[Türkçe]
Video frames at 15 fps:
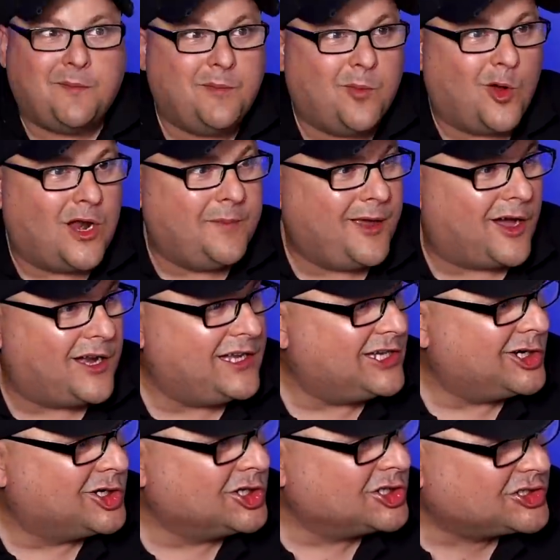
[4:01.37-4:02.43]
bile böyle bir hani
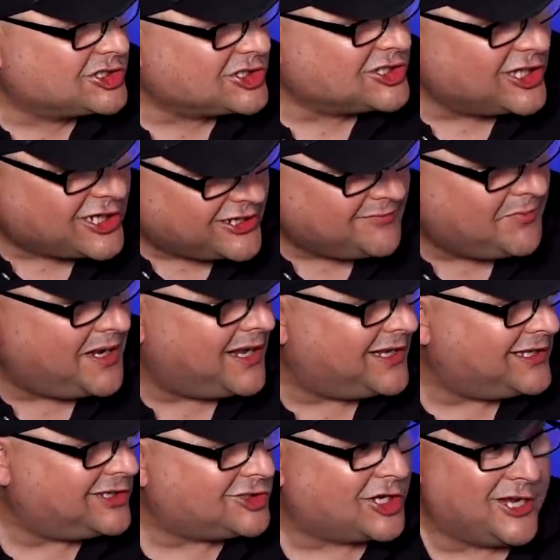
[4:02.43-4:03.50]
hırsızların bile
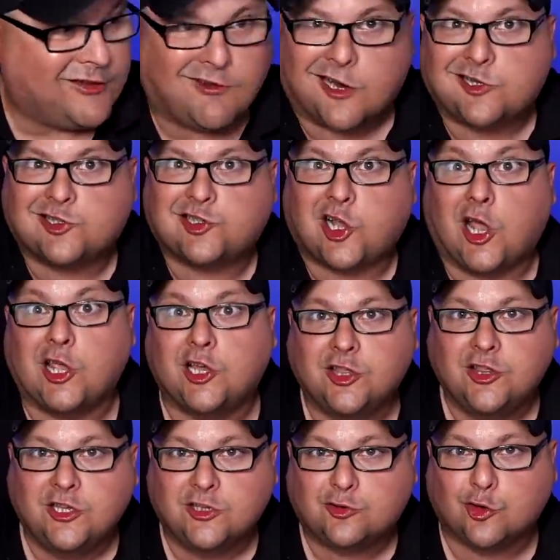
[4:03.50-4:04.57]
şeyi vardı
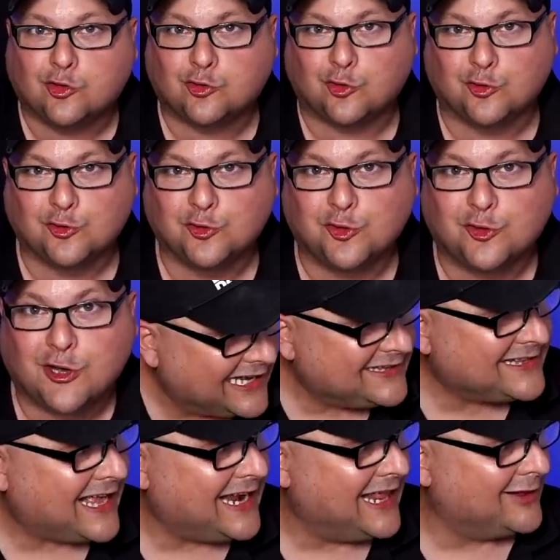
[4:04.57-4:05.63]
saygınlığı söz konusuydu
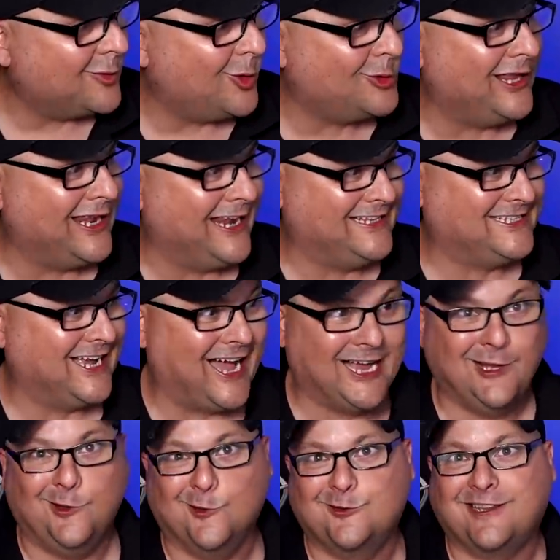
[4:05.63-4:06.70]
Rezalet o derece
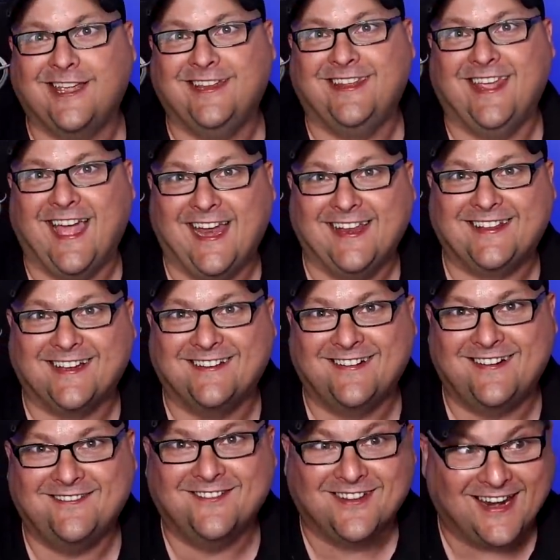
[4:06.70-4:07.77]
ayyuktaydı yani
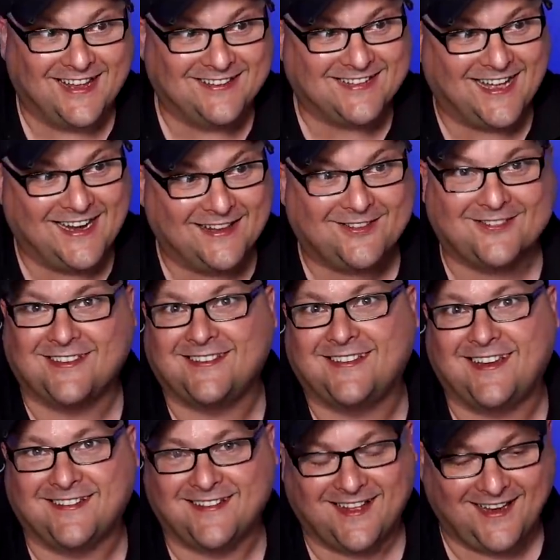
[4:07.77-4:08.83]
tamam mı? Rezalet
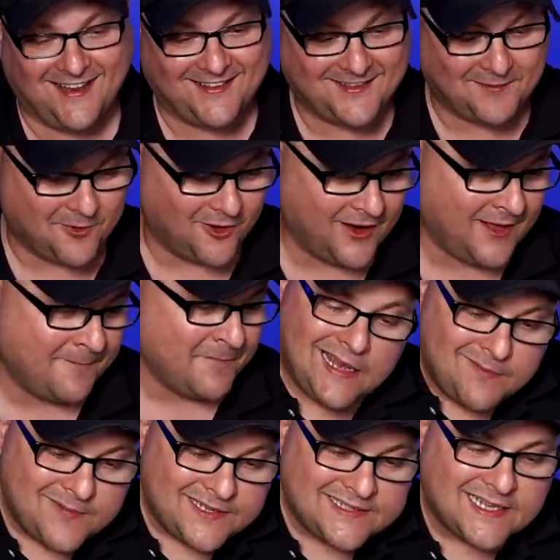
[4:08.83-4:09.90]
ötesi rezaletti böyle.
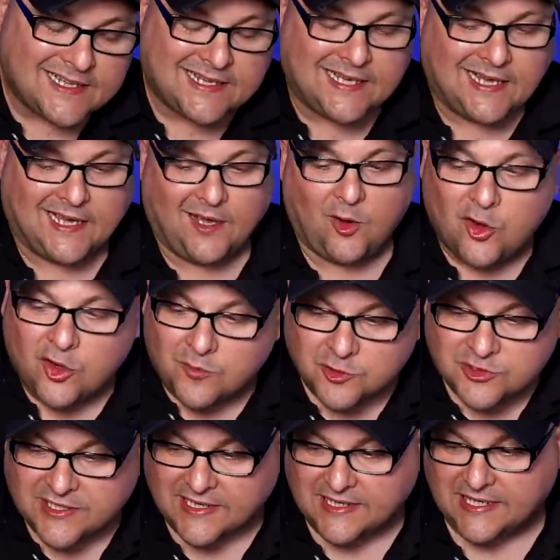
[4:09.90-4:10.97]
Elimizdeki,
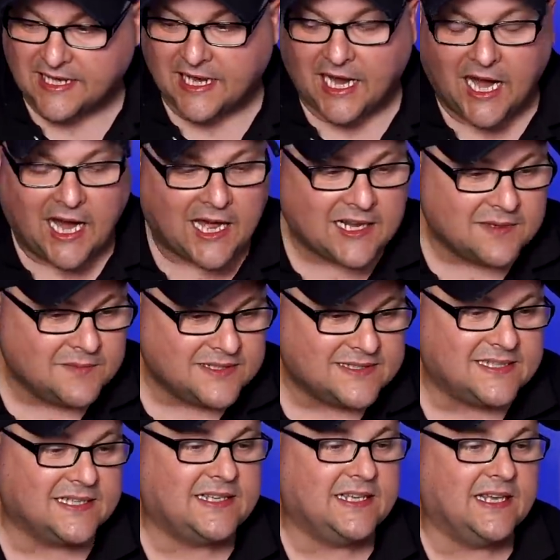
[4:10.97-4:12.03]
önümüzdeki,
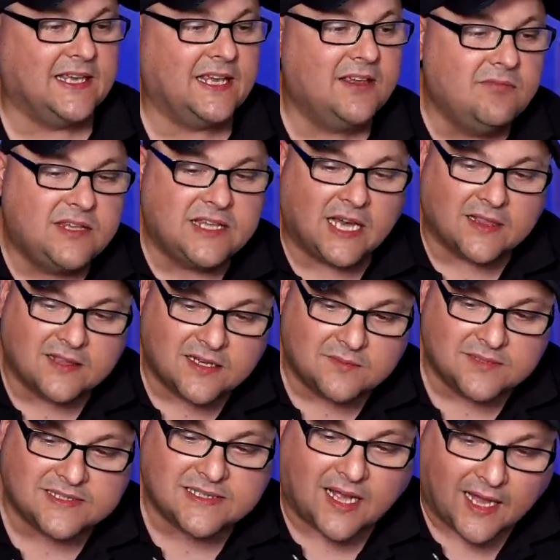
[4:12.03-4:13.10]
ardımızdaki
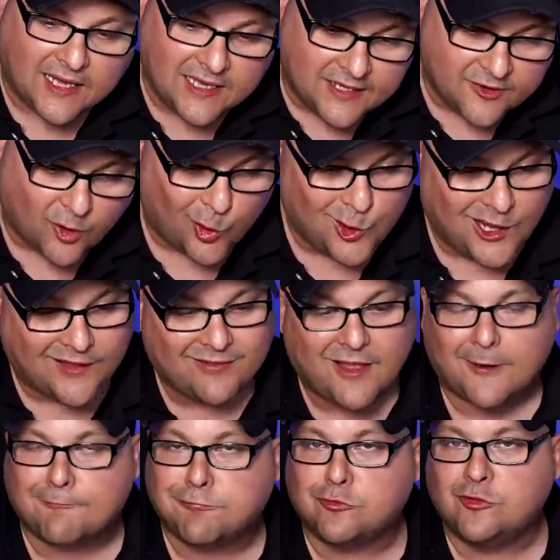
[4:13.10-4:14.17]
imkanlarımız dahilinde
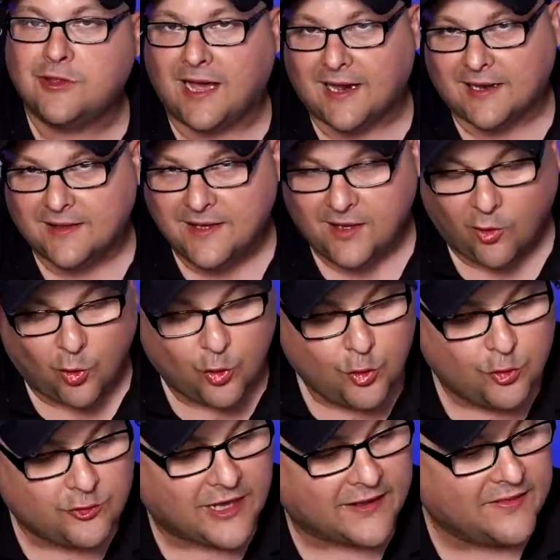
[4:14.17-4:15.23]
olanlar bunlardı. O
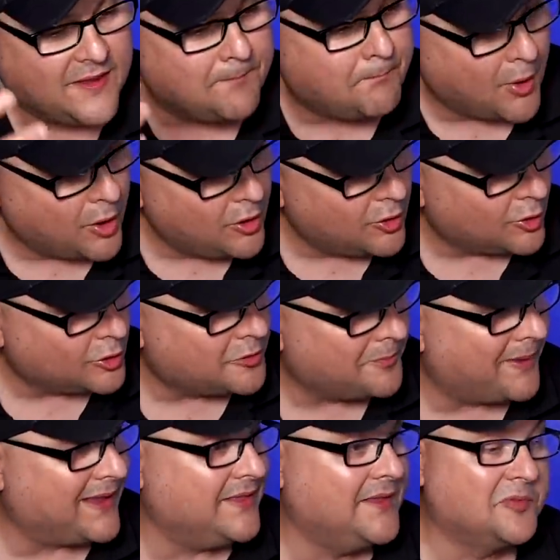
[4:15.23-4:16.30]
yüzden de böyle
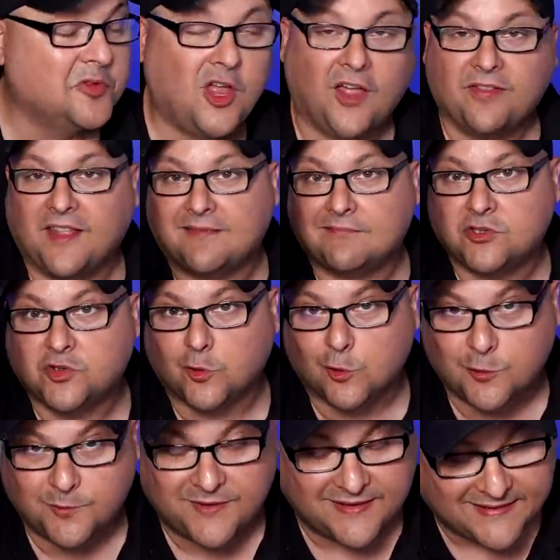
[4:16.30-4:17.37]
oldu. Ben de bunu anlatmış
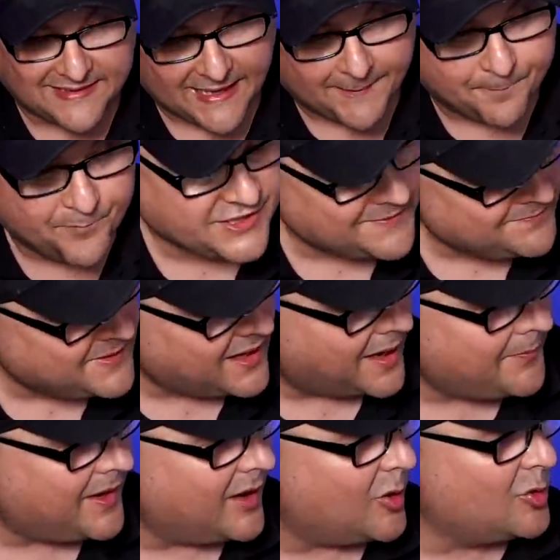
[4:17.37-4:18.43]
oldum size. Şimdi
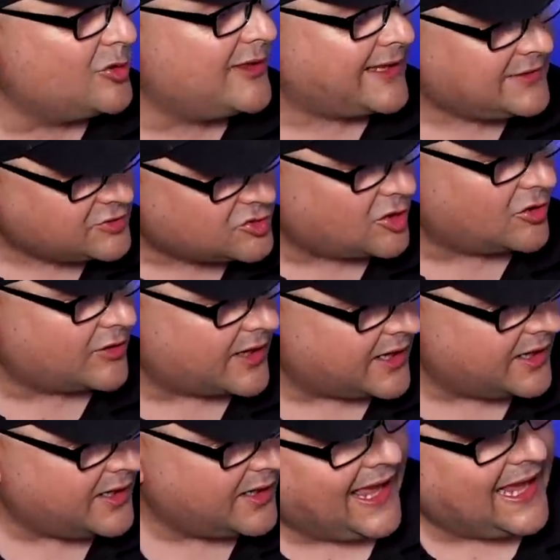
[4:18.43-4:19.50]
ama ondan
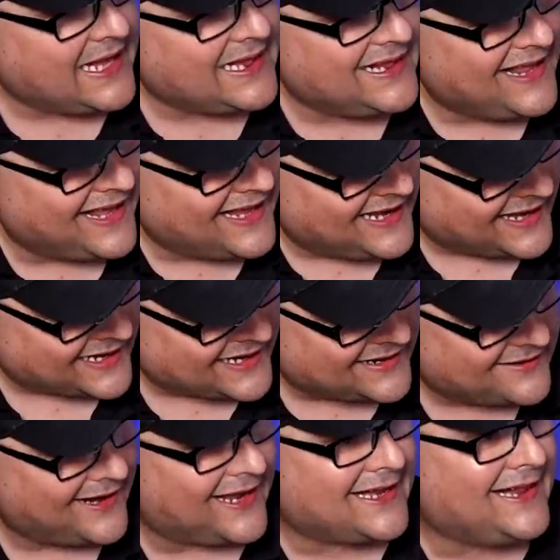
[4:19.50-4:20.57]
sonra hackleyerek,
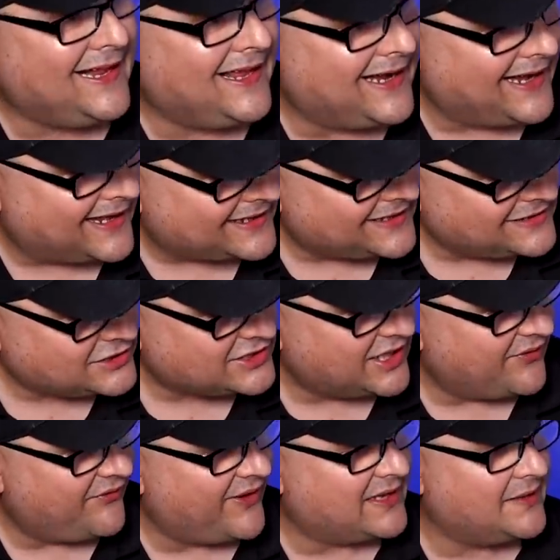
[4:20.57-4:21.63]
crackleyerek, işte
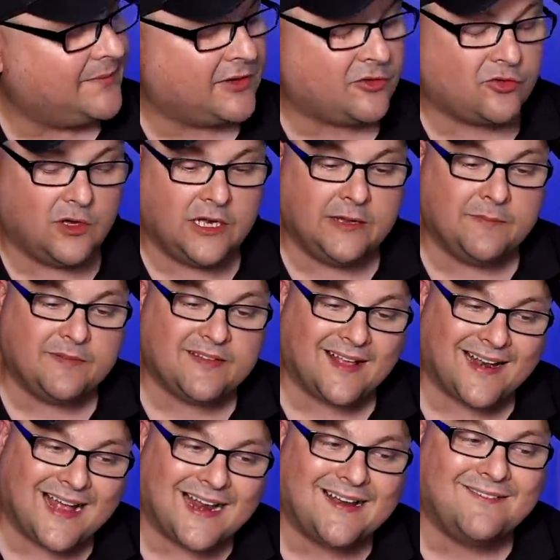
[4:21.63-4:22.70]
efendime söyleyeyim
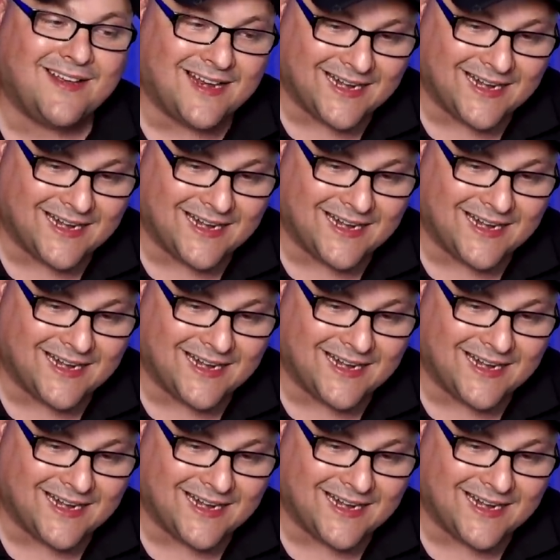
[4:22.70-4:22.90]
zarar